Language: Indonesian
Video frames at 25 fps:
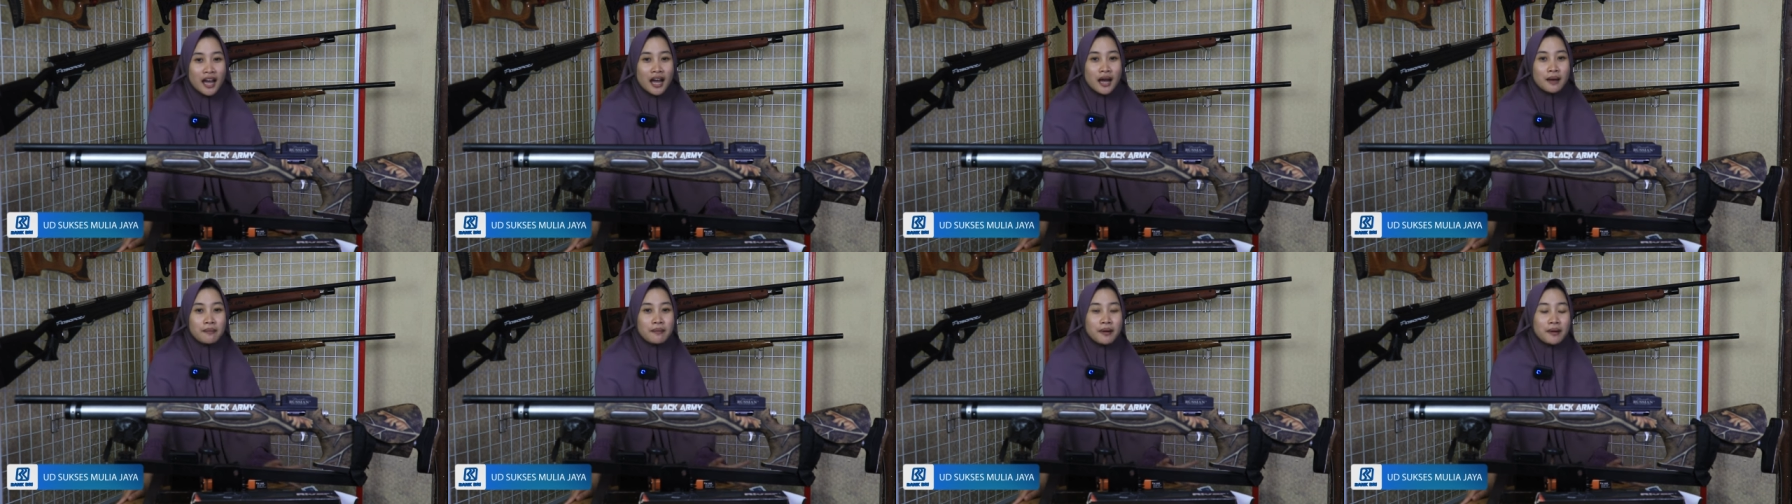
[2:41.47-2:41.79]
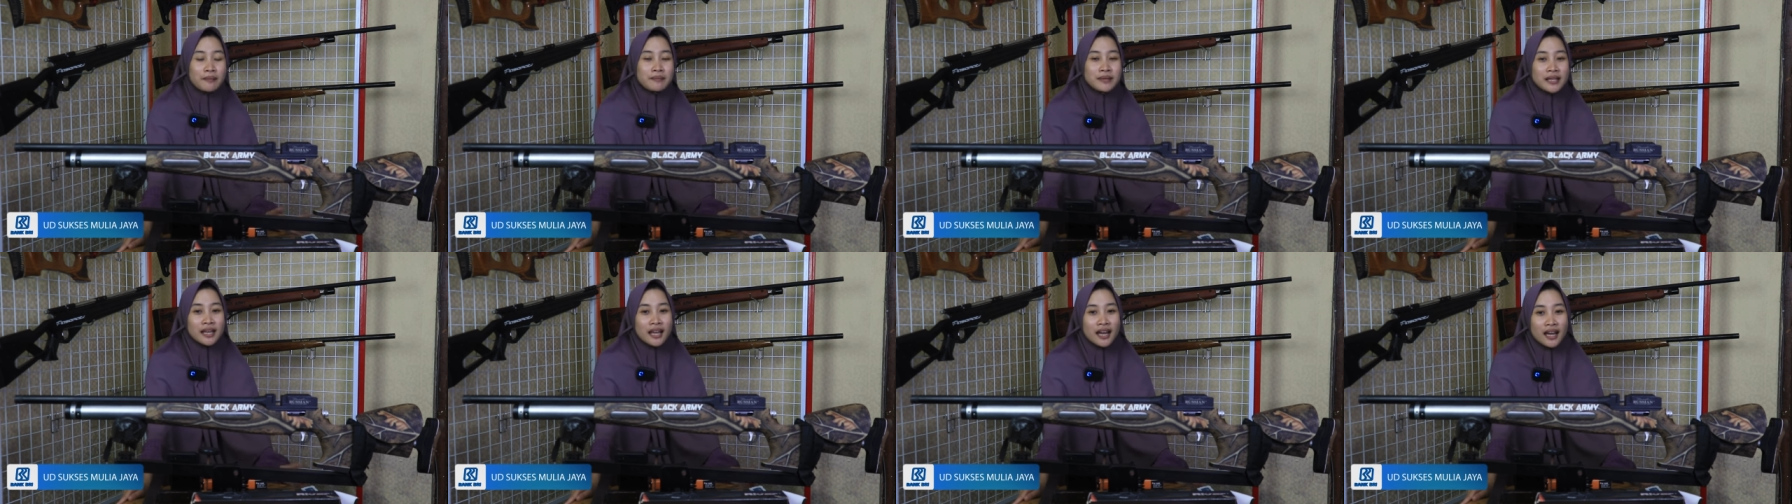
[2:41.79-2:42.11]

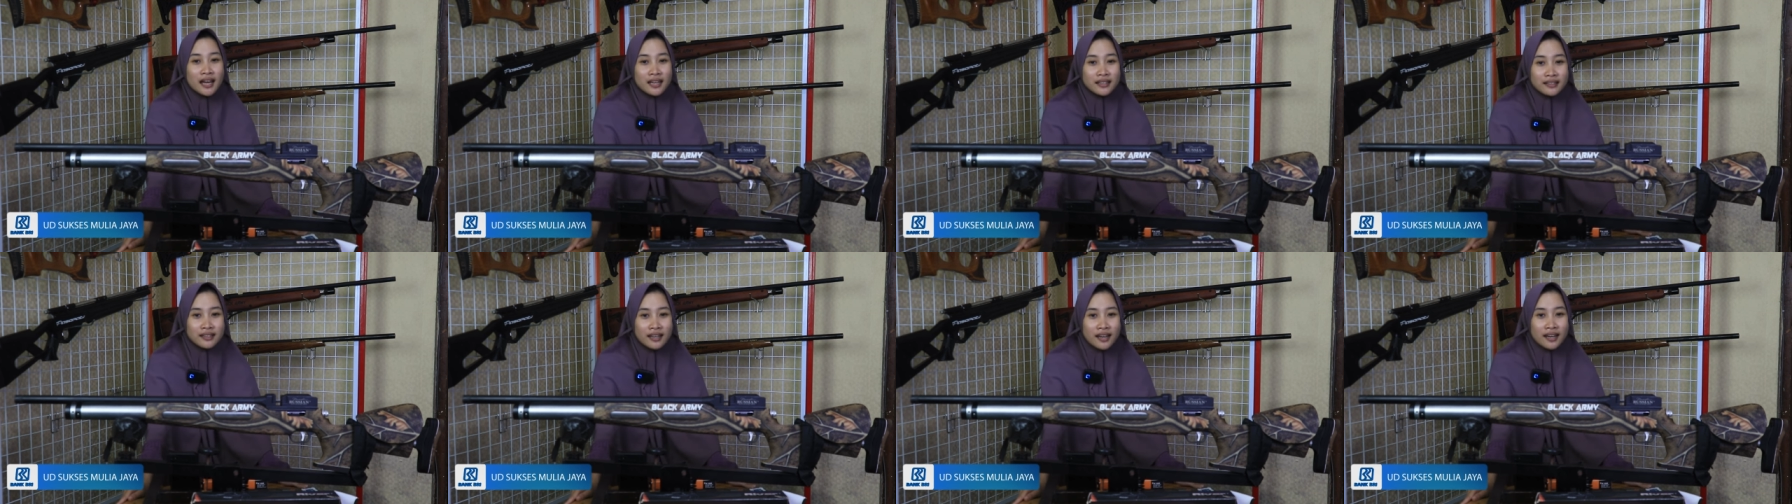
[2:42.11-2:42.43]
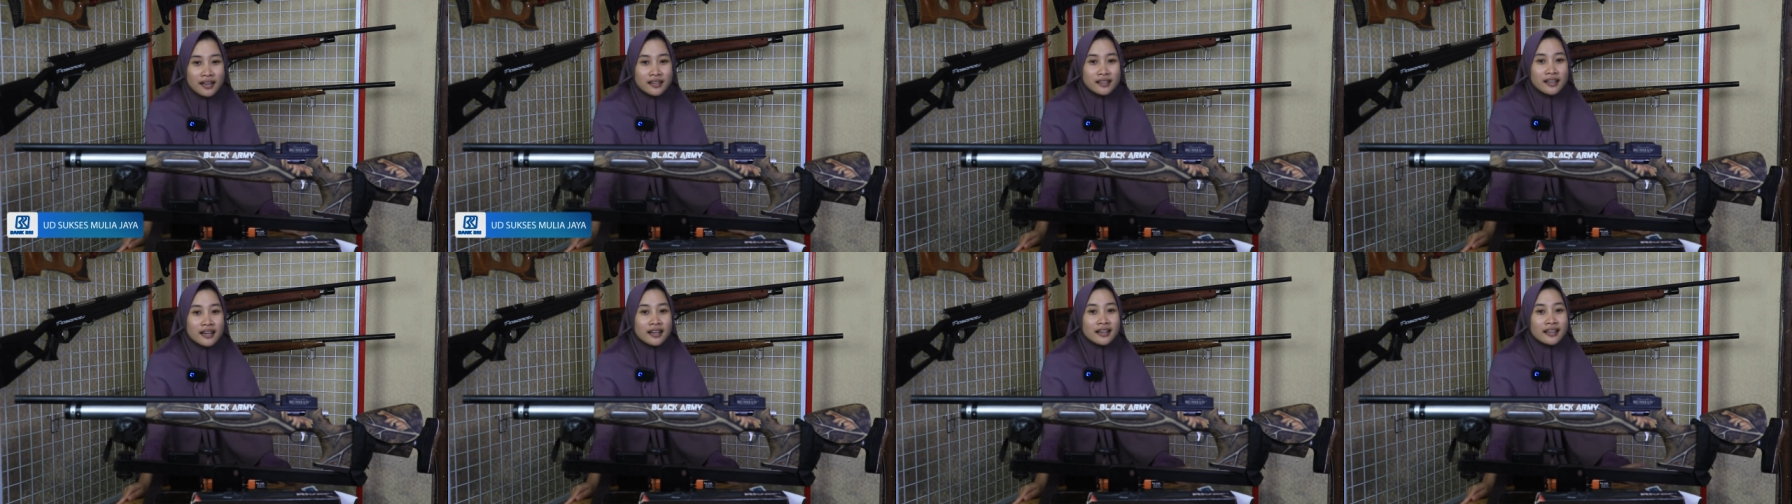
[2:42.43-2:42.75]
Apabila
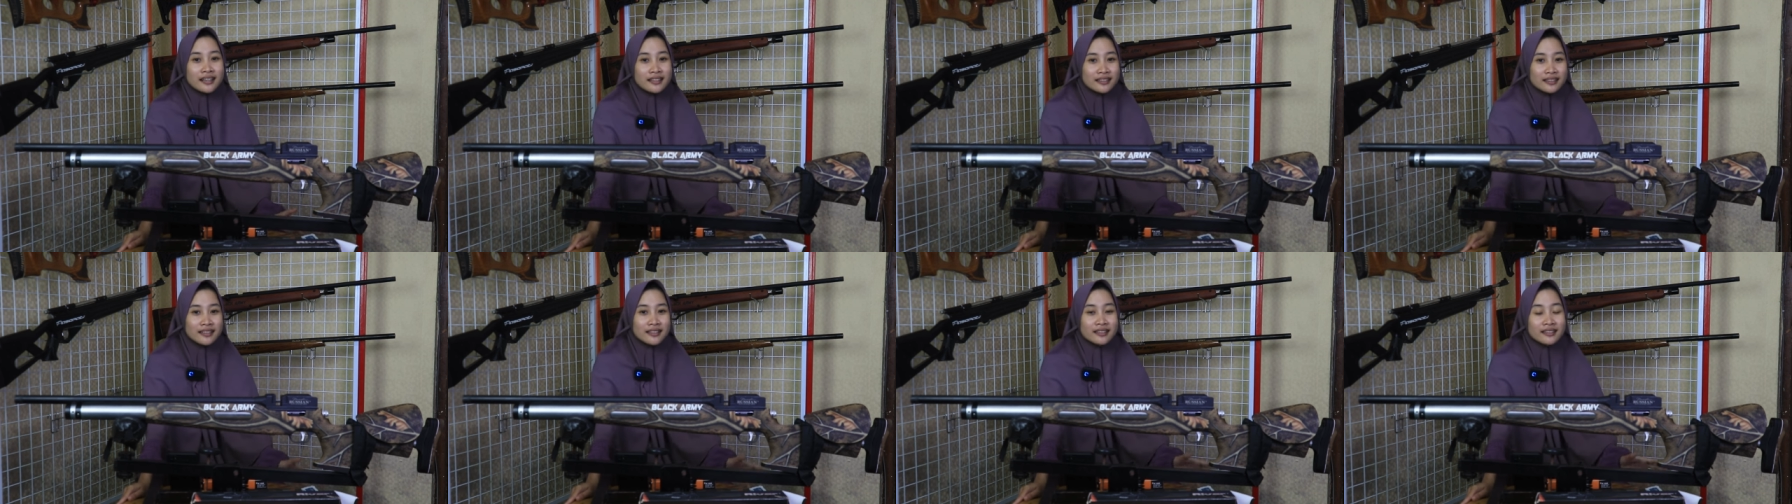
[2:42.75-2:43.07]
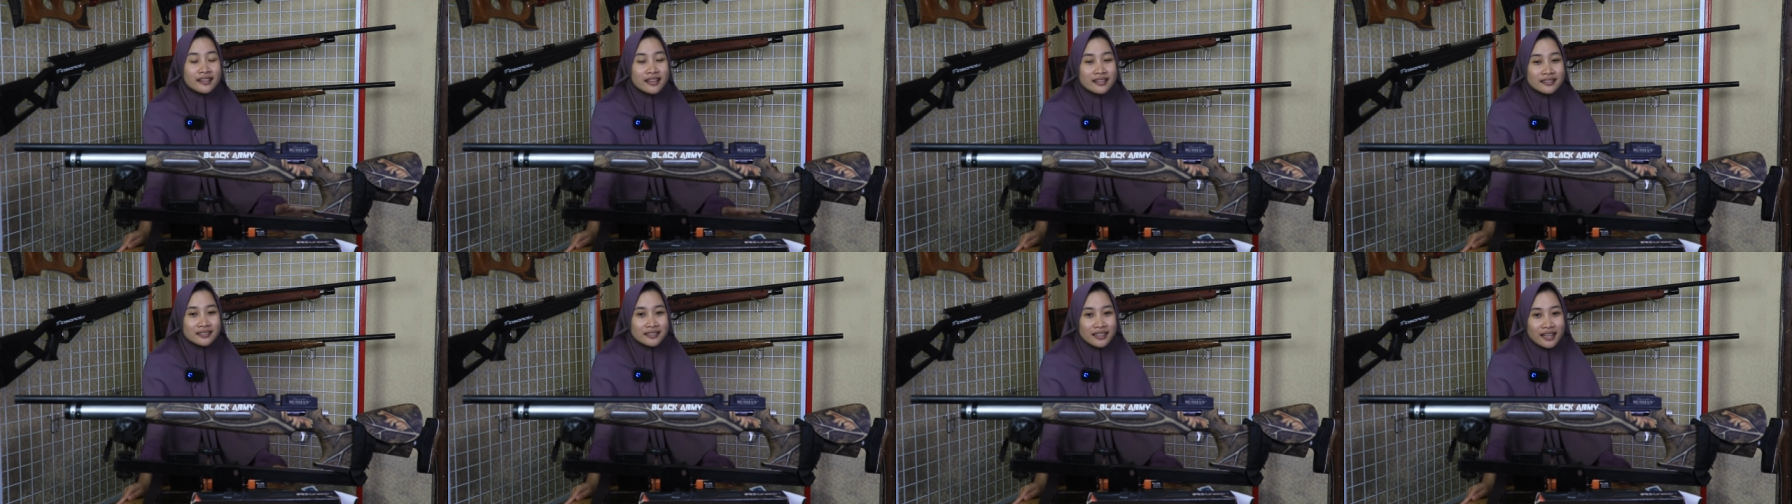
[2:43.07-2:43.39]
Anda ada kritik
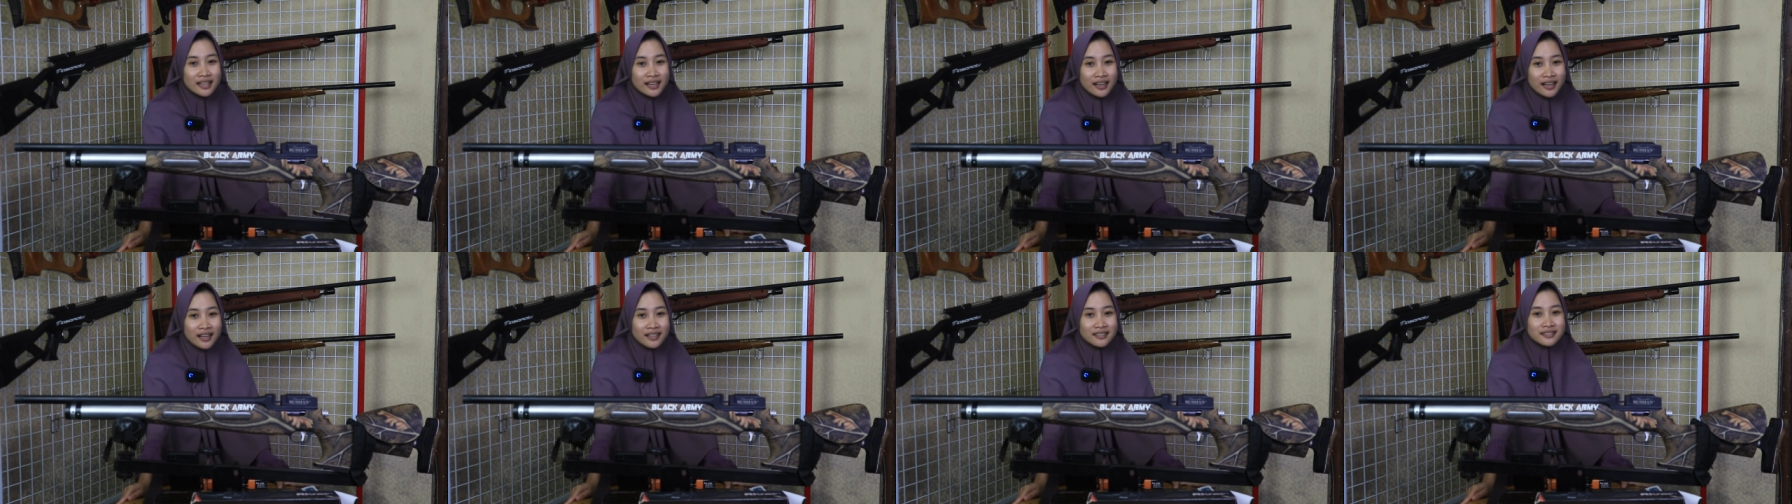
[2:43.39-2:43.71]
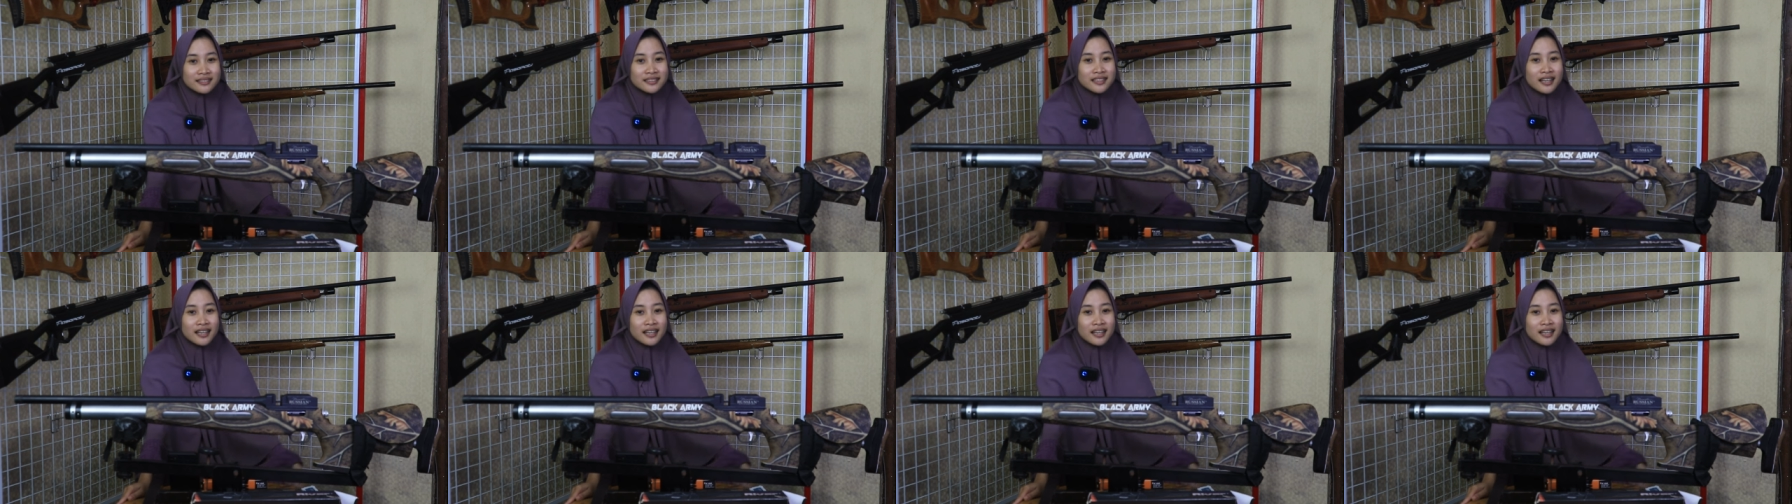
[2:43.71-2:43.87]
dan saran,